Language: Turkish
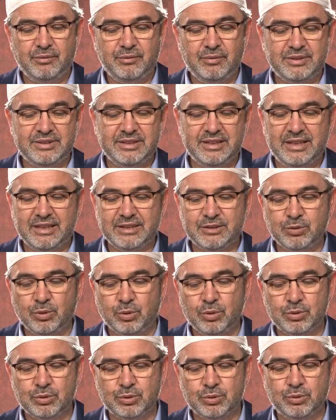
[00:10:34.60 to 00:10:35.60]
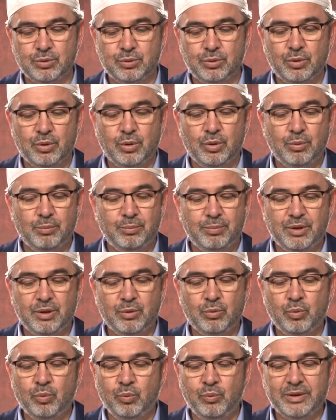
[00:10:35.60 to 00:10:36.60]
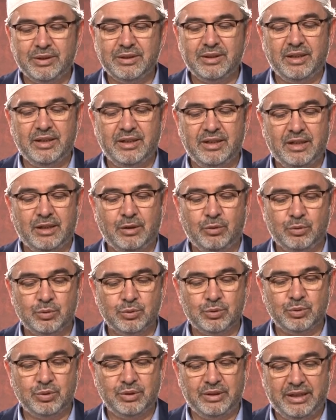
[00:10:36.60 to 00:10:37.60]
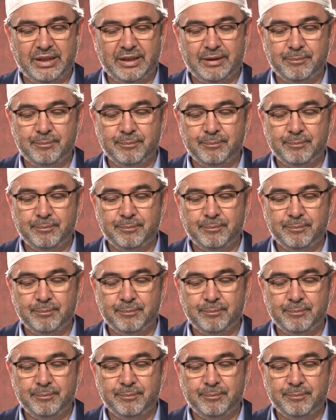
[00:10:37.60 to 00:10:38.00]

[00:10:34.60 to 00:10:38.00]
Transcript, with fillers: vesilesi olsun, bir kuvvet kaynağı olsun diye.